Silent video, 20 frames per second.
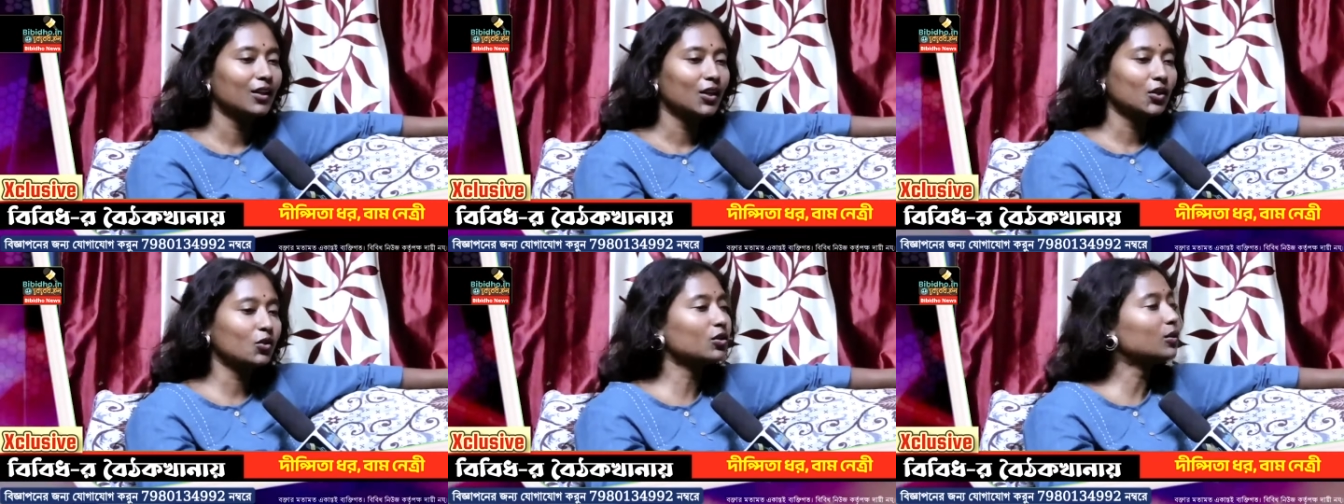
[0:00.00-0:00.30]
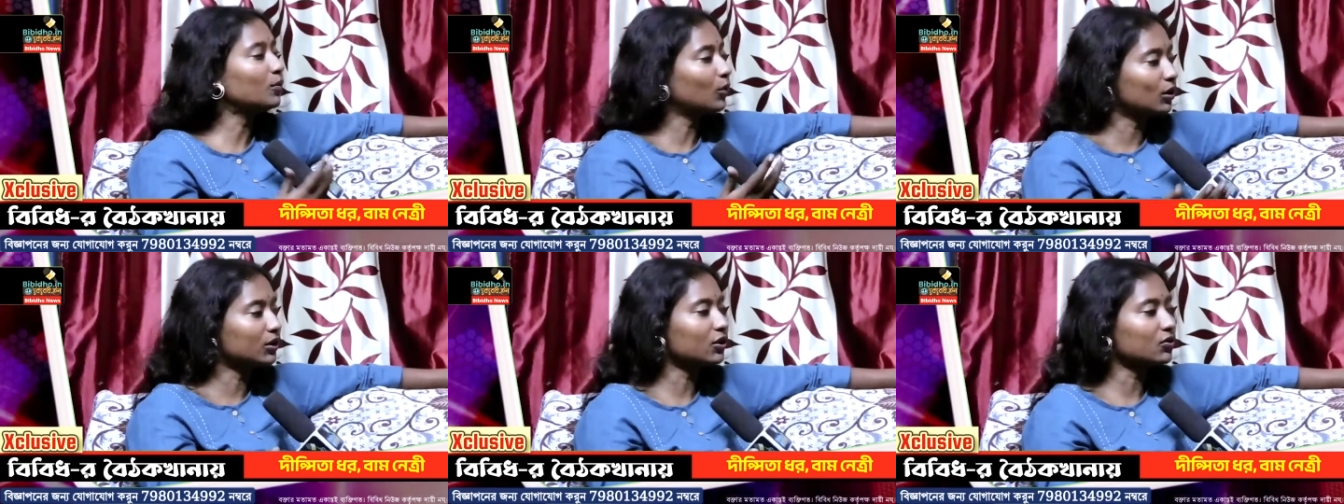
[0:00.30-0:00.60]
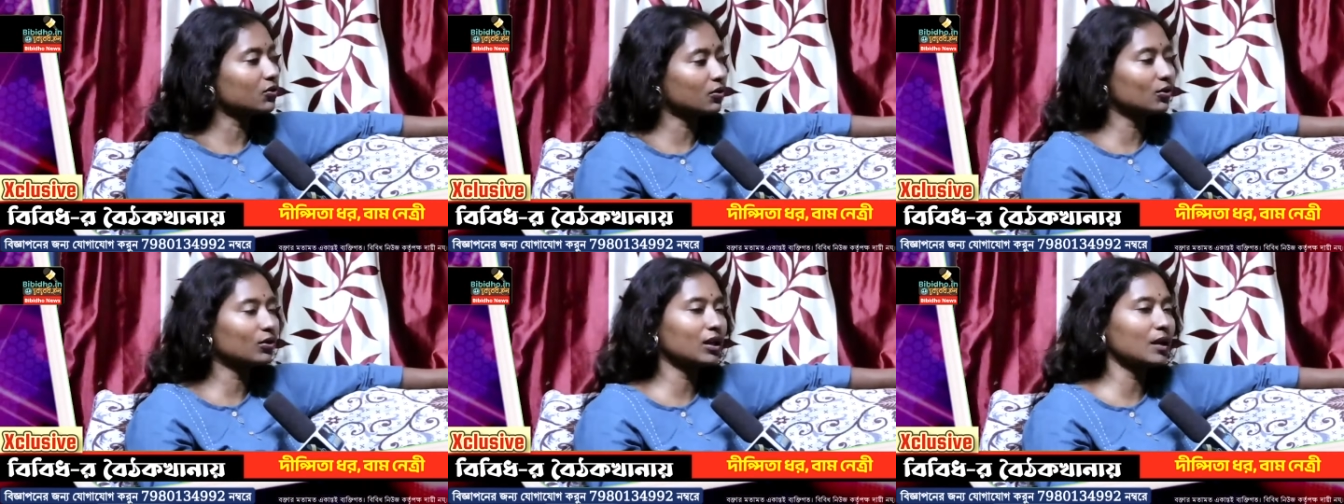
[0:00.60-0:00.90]
তো উনি বলতে
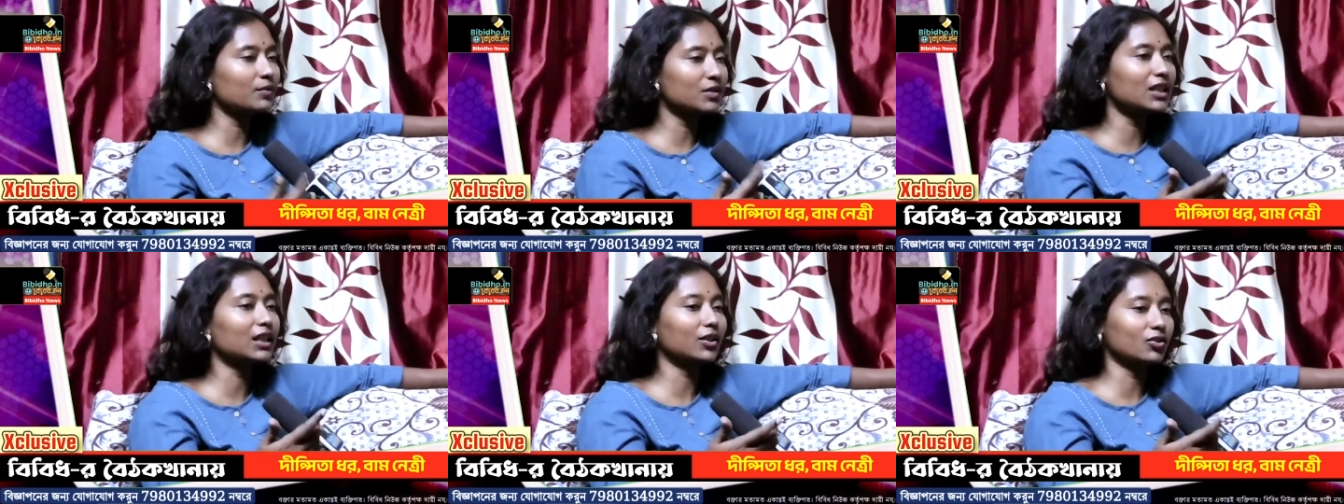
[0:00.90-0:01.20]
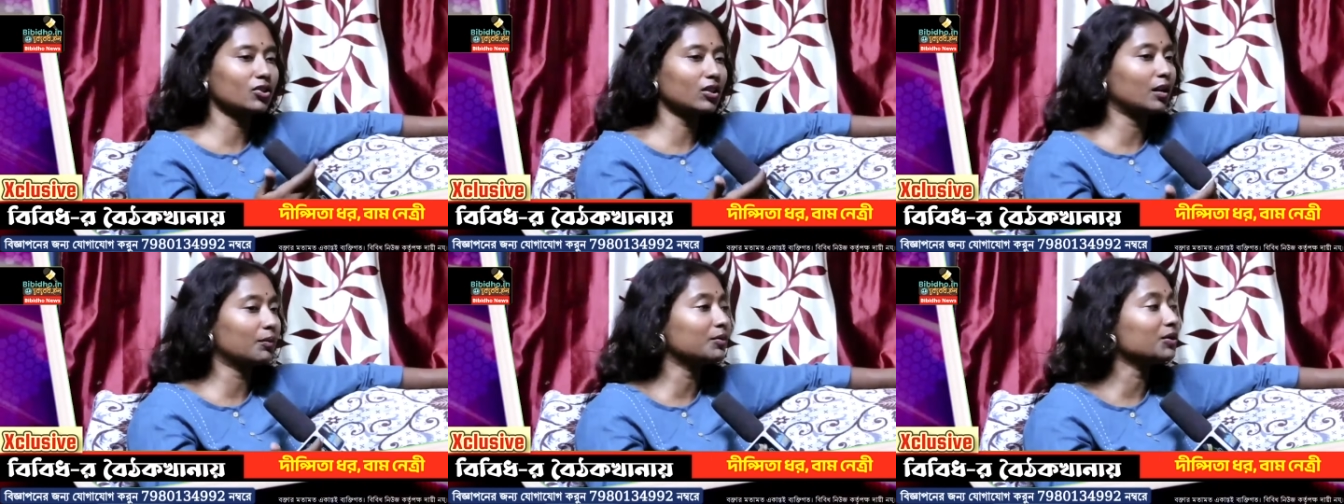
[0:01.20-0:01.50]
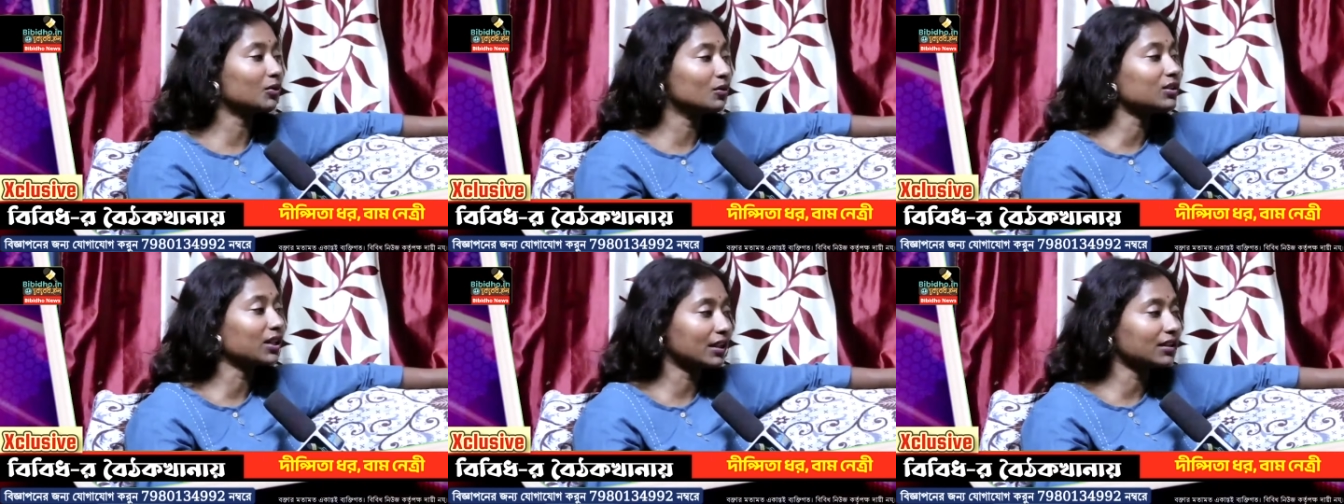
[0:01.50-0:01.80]
শুরু করলাম জিজ্ঞেস করলে
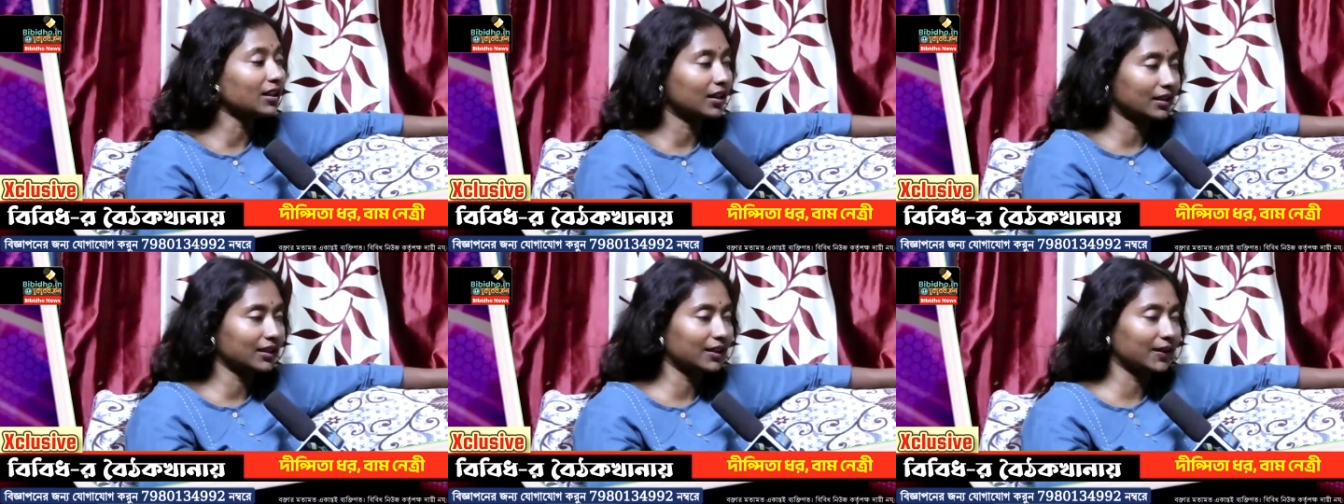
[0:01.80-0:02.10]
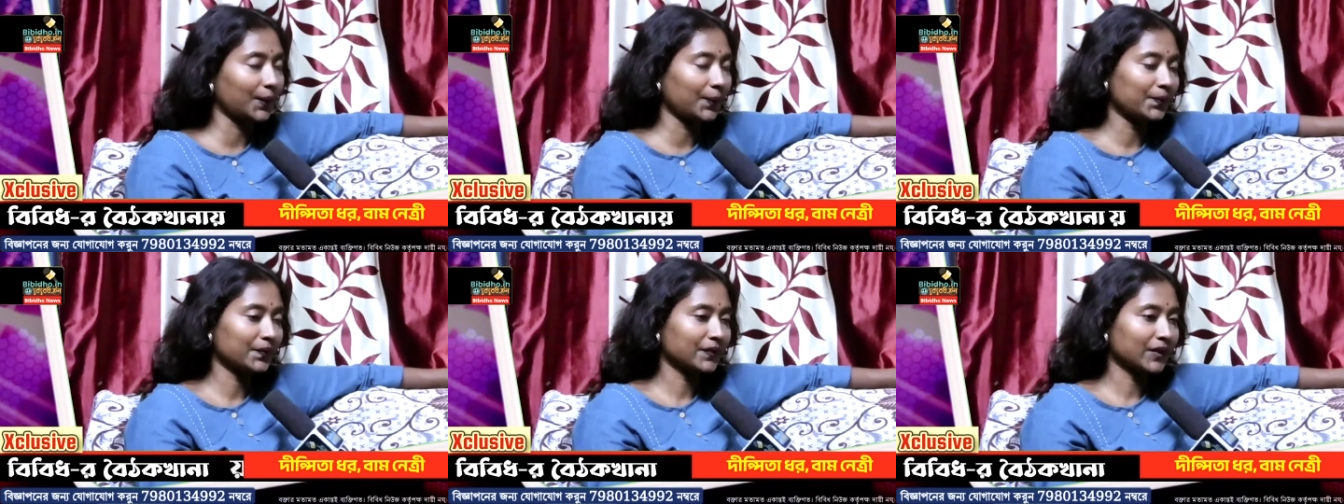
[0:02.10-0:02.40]
আপনি কোথায় থাকেন